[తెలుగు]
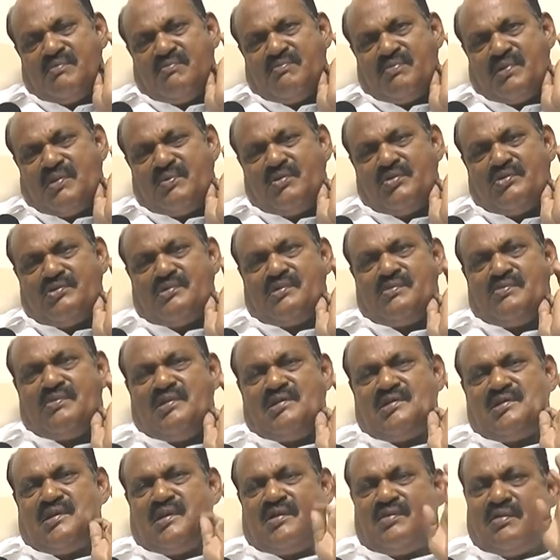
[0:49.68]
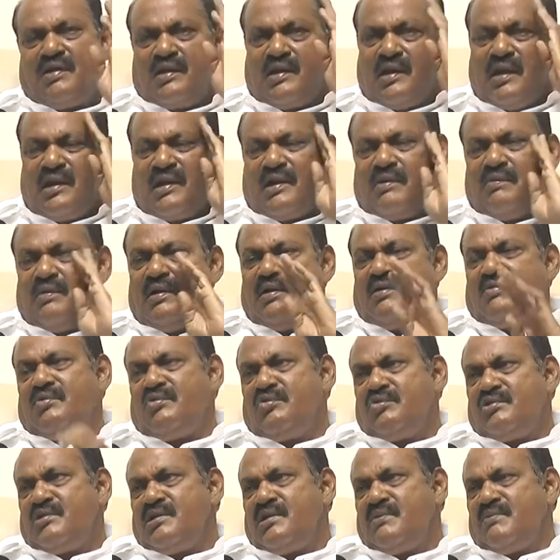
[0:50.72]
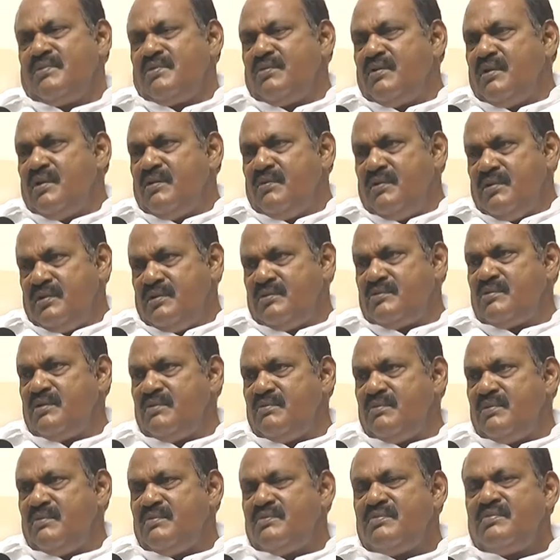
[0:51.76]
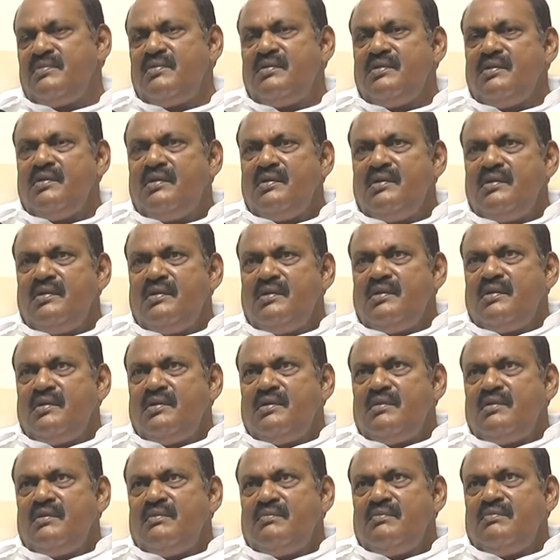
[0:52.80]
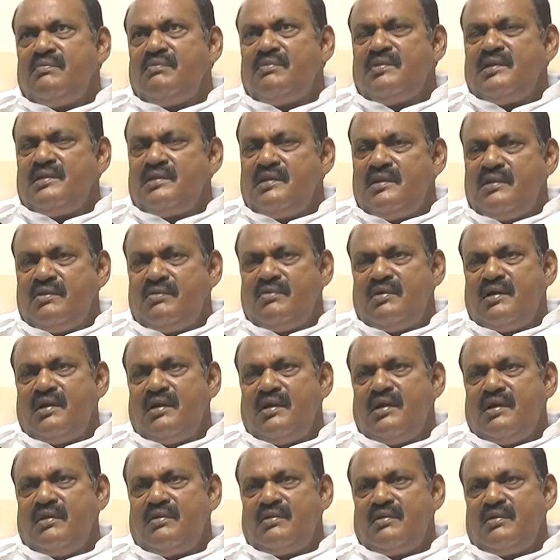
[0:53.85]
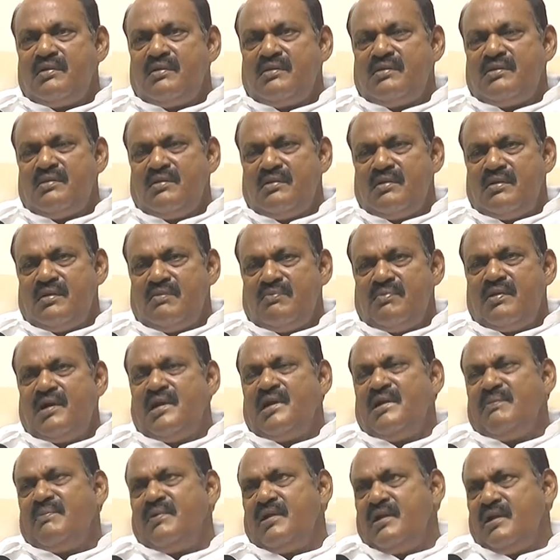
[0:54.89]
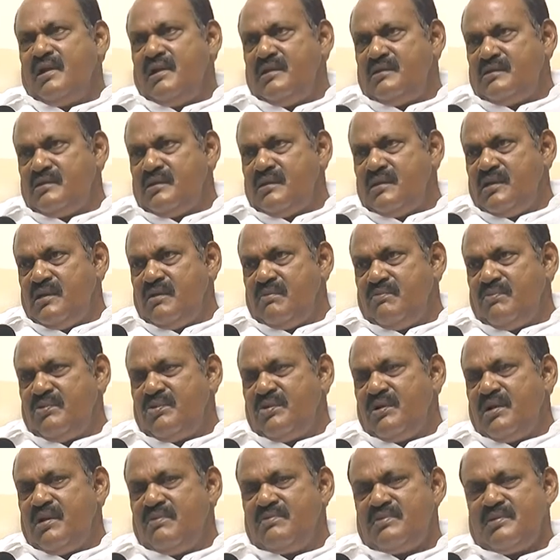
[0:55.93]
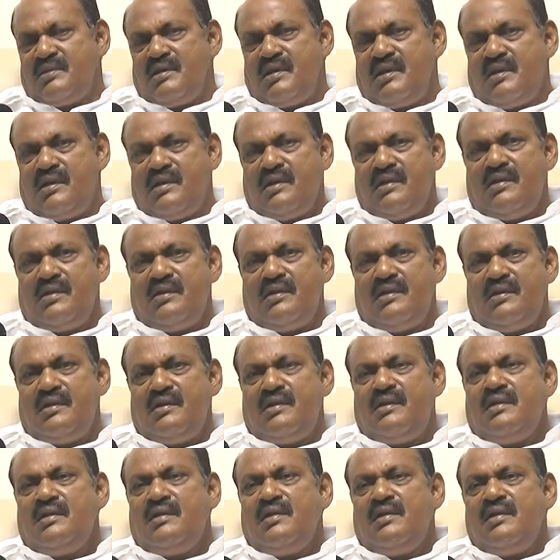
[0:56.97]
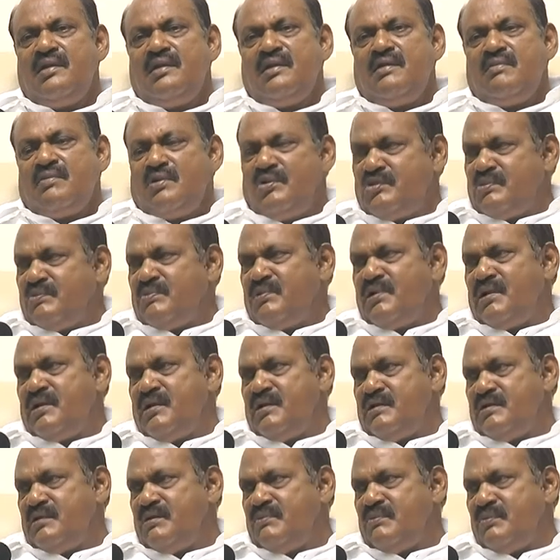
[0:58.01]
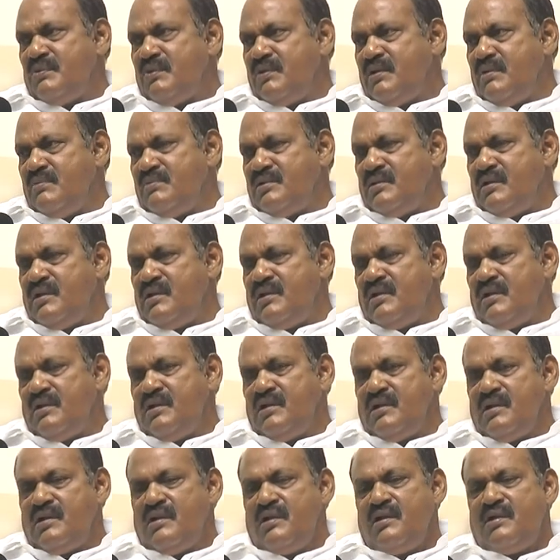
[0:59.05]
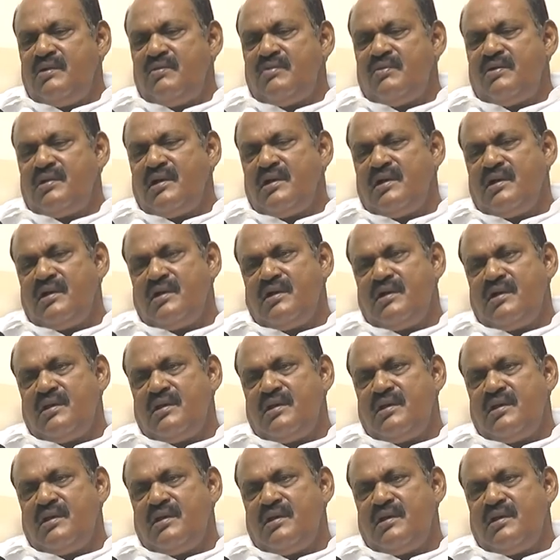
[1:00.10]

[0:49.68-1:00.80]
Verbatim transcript: ప్రభుత్వం ఇచ్చినటువంటి కార్యక్రమాన్ని కూడా తూచే తప్పకుండా అమలు చేస్తున్నాను నేను ప్రతిదీ కూడా పార్టీ పరంగా ఇచ్చిన ప్రోగ్రామ్స్ కానీ ప్రభుత్వ పరంగా ఇచ్చిన ప్రోగ్రామ్స్ కానీ అన్ని టోటల్గా